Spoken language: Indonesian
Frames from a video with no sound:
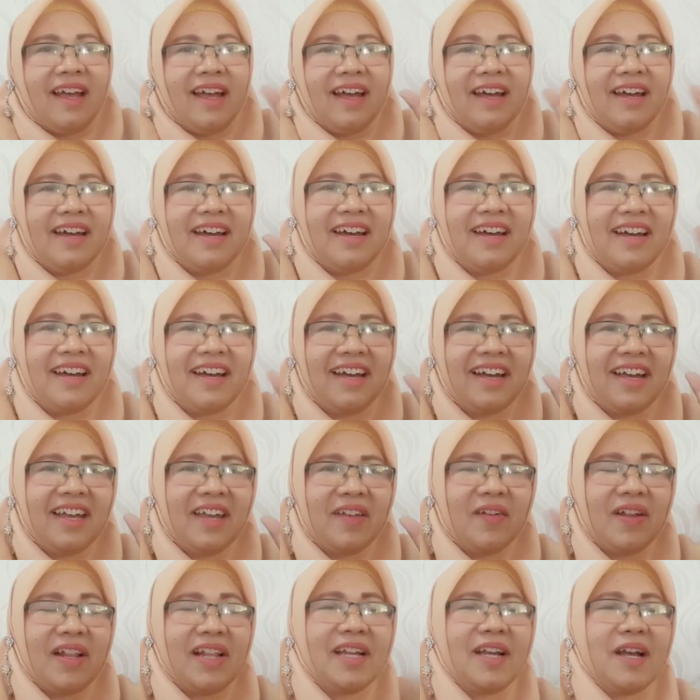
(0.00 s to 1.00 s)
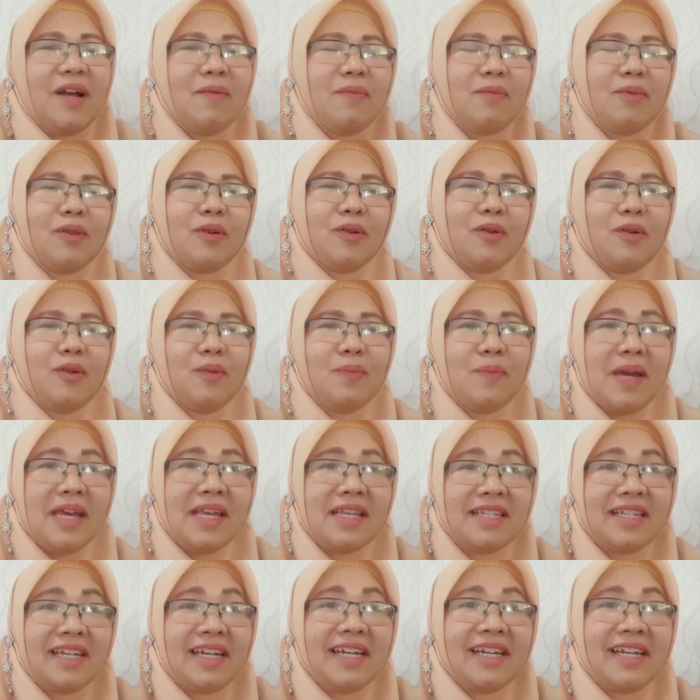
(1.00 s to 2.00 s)
Hai, welcome to
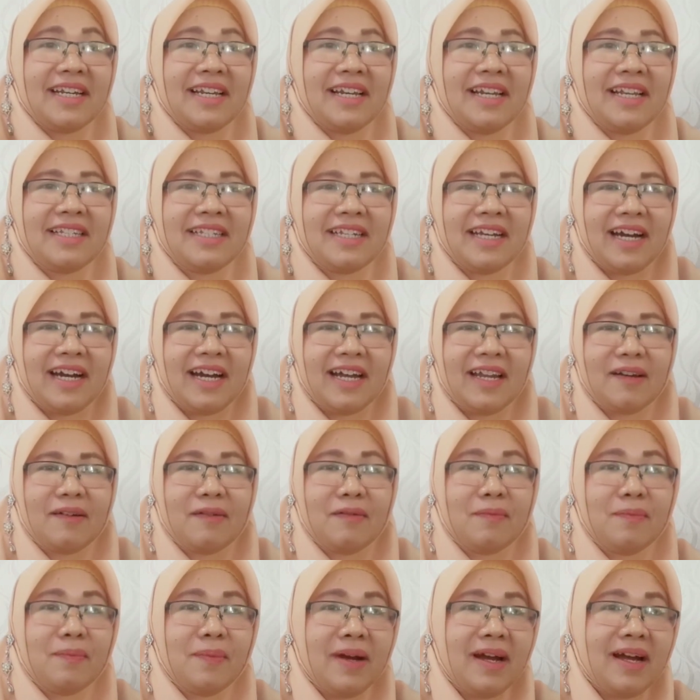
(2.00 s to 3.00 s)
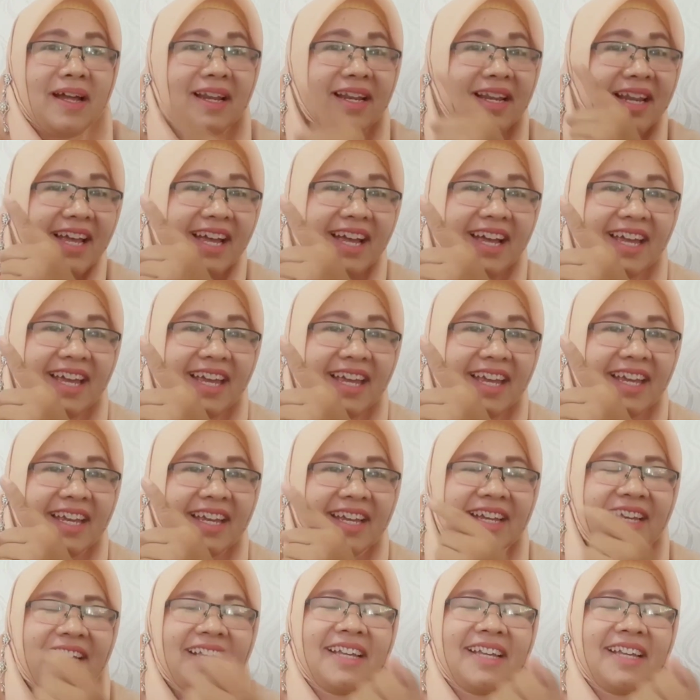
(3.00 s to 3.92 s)
my channel. Jangan lupa like,